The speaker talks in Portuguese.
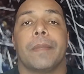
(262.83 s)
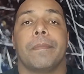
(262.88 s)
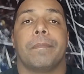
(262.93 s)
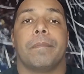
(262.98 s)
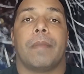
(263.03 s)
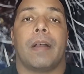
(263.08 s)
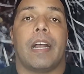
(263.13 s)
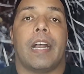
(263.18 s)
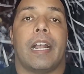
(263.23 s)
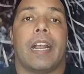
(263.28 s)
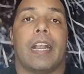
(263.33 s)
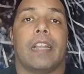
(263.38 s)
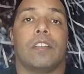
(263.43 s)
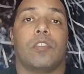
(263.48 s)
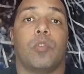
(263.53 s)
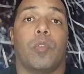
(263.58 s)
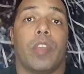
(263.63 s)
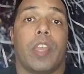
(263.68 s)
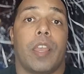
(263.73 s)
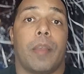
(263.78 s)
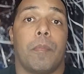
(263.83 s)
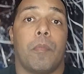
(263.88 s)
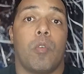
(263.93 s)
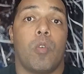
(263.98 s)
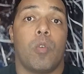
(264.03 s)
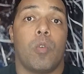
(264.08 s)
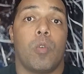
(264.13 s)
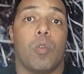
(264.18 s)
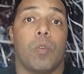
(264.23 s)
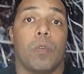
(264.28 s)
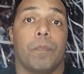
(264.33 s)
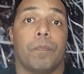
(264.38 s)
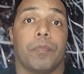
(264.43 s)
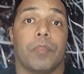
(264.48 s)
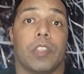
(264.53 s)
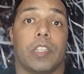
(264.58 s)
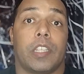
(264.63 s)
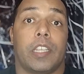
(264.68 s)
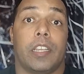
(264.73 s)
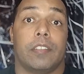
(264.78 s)
mas o Remo
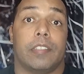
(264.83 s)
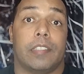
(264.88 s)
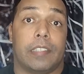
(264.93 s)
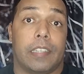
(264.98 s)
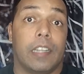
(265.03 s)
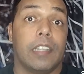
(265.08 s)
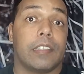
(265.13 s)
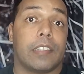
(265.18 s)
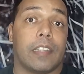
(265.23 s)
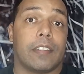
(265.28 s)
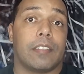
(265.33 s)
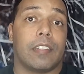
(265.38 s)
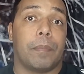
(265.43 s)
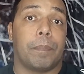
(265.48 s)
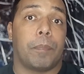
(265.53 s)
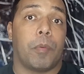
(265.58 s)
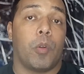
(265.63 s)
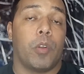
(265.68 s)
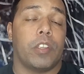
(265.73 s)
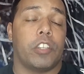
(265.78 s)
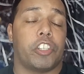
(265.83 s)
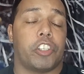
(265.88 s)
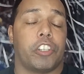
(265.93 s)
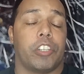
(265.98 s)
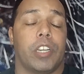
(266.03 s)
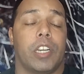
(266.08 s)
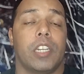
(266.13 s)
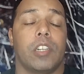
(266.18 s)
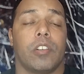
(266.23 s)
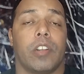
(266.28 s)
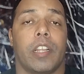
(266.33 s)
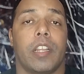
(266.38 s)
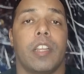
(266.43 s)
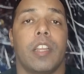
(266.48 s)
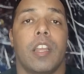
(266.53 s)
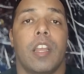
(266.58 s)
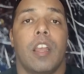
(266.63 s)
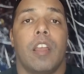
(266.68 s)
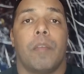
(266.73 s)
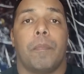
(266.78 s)
que se antecipou este ano, né?
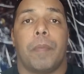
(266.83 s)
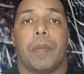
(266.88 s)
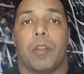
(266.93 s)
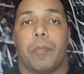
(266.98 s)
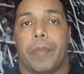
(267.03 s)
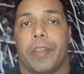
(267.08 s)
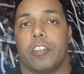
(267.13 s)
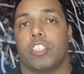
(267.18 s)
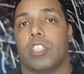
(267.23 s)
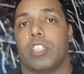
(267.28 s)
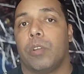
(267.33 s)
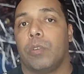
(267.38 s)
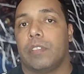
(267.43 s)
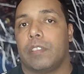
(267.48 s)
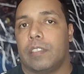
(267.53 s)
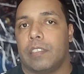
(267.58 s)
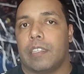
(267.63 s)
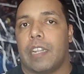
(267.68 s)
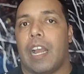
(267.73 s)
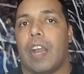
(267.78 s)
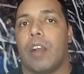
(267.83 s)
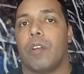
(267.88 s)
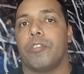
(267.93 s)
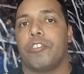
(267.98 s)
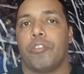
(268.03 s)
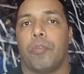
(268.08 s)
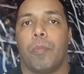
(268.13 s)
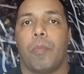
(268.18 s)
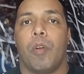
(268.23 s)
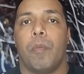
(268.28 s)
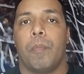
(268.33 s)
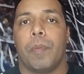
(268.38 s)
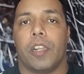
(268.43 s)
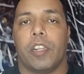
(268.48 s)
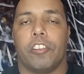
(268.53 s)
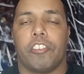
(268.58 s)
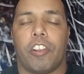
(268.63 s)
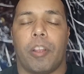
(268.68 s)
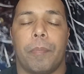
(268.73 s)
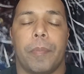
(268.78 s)
Pelo menos deu um sinal de um bom
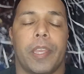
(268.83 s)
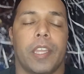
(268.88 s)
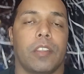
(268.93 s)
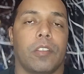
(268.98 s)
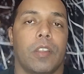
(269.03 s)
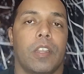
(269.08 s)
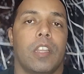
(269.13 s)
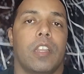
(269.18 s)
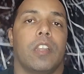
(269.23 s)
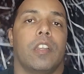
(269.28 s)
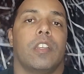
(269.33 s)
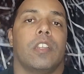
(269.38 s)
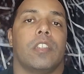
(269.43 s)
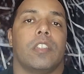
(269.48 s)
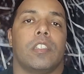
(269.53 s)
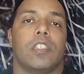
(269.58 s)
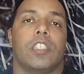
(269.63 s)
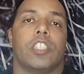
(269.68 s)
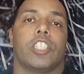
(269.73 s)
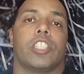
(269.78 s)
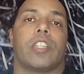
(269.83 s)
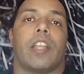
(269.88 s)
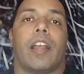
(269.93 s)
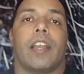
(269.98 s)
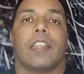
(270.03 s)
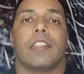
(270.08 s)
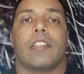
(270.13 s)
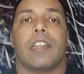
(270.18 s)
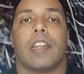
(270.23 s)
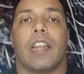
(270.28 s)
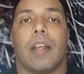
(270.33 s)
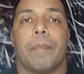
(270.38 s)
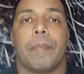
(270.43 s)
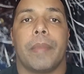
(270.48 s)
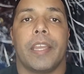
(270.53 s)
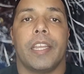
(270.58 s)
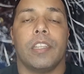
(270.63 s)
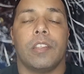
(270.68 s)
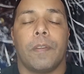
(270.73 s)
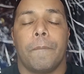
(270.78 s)
planejamento e está em
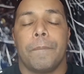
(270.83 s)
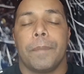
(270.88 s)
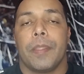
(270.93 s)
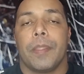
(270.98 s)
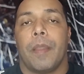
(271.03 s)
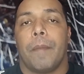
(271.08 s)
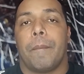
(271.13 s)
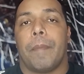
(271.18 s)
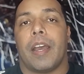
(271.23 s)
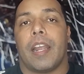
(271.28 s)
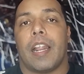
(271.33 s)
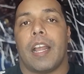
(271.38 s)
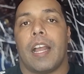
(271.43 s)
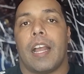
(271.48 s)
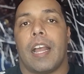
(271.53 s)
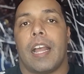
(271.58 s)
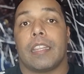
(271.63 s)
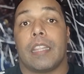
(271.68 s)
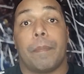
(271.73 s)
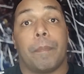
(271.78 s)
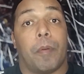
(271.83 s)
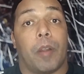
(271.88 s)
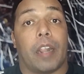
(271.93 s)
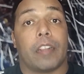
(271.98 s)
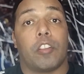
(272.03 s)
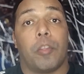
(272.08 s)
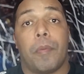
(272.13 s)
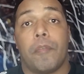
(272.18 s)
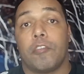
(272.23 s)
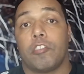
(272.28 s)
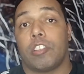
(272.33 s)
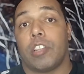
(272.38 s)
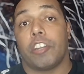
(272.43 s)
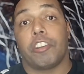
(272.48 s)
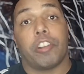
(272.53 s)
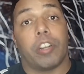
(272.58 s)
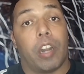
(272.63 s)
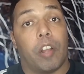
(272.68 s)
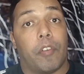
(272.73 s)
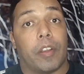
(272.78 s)
treinamento para a temporada 2023,
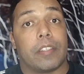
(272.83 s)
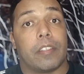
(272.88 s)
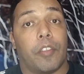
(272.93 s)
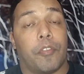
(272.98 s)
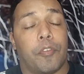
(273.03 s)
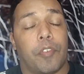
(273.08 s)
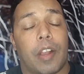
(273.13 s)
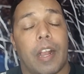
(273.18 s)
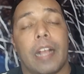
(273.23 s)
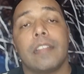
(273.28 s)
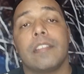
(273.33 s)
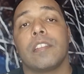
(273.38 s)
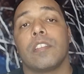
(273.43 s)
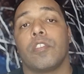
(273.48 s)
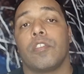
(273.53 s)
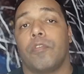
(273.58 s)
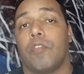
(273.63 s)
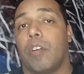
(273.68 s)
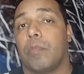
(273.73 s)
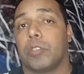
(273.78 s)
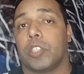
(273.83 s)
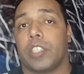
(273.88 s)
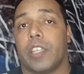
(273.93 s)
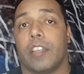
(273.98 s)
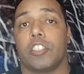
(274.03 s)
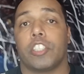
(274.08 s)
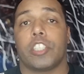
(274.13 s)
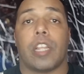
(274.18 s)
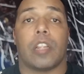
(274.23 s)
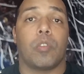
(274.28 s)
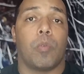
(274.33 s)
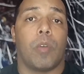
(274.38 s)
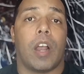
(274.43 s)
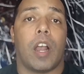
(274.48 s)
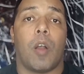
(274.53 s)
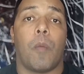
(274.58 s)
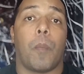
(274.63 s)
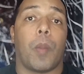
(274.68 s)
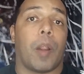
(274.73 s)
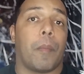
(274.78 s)
que não vai ser fácil. Vamos ter
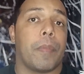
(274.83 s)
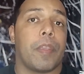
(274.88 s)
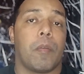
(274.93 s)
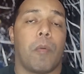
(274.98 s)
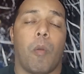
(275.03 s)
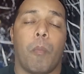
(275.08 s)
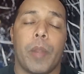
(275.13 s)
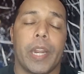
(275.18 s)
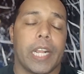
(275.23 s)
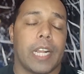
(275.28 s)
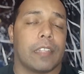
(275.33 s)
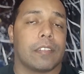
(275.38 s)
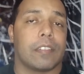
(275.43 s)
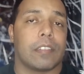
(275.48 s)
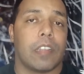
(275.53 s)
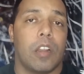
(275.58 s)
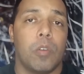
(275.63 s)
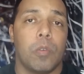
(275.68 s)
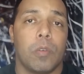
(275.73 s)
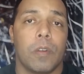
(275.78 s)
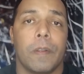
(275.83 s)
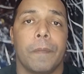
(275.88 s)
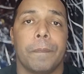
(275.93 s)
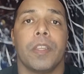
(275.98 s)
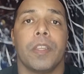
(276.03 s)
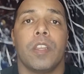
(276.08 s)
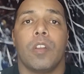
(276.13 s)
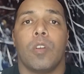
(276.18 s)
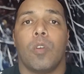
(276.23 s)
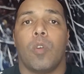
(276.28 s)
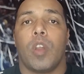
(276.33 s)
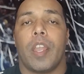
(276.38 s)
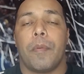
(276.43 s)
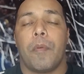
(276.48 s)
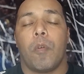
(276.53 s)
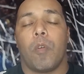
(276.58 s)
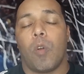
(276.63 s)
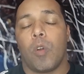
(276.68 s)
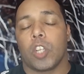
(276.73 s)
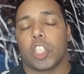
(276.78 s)
estadual, para mim é uma obrigação o
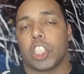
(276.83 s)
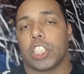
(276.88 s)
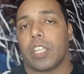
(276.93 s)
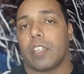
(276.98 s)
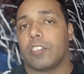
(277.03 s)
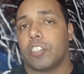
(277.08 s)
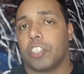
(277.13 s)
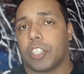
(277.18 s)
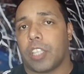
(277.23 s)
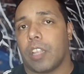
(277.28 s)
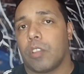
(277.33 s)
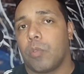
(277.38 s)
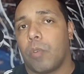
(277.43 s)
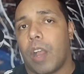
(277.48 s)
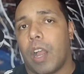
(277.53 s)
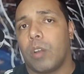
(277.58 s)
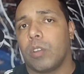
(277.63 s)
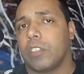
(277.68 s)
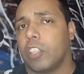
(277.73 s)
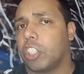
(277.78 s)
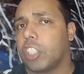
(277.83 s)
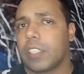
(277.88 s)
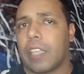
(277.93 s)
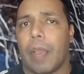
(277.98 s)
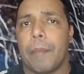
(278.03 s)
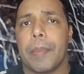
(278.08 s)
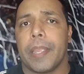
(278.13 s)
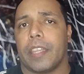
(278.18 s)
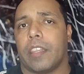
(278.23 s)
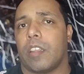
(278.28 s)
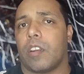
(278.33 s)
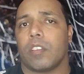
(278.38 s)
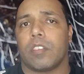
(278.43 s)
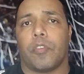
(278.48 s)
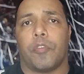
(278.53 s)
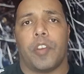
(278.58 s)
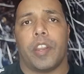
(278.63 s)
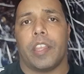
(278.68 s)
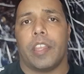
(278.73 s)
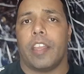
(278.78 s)
Remo conquistar esse estadual. A gente sabe que tem nosso
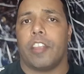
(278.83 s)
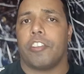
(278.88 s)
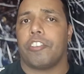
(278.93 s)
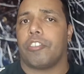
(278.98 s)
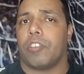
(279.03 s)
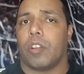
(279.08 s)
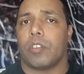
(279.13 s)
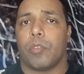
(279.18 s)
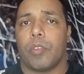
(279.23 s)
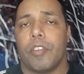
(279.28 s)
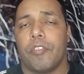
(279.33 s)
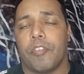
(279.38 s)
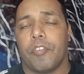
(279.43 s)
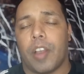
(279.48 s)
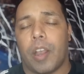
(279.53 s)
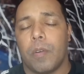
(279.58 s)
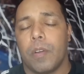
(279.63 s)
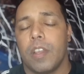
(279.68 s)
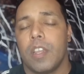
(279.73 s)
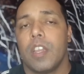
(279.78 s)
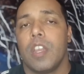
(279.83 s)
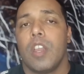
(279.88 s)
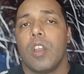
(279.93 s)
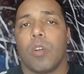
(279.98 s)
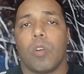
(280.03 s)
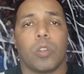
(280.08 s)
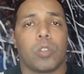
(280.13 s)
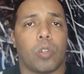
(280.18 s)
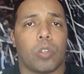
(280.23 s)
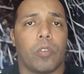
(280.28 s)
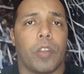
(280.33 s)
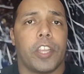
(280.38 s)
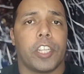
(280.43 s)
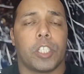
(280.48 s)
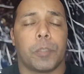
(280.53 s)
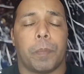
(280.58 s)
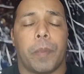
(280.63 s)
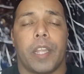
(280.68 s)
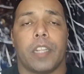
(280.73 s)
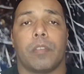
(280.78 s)
freguês, nosso rival, com todo
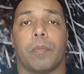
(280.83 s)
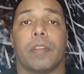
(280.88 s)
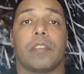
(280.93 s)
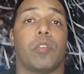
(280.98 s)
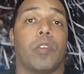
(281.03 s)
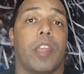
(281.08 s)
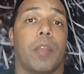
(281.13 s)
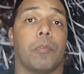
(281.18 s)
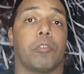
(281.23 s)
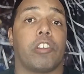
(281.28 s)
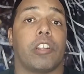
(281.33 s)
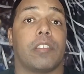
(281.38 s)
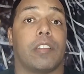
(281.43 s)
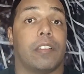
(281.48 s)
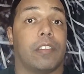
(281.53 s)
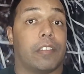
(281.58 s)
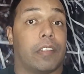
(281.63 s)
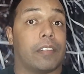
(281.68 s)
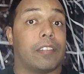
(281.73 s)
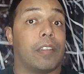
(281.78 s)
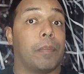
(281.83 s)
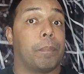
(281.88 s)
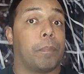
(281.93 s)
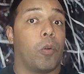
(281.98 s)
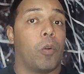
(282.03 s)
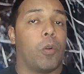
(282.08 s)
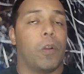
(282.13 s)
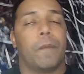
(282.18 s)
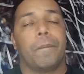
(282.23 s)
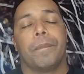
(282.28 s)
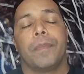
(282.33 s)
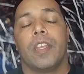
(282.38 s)
respeito, mas o Remo já se antecipou.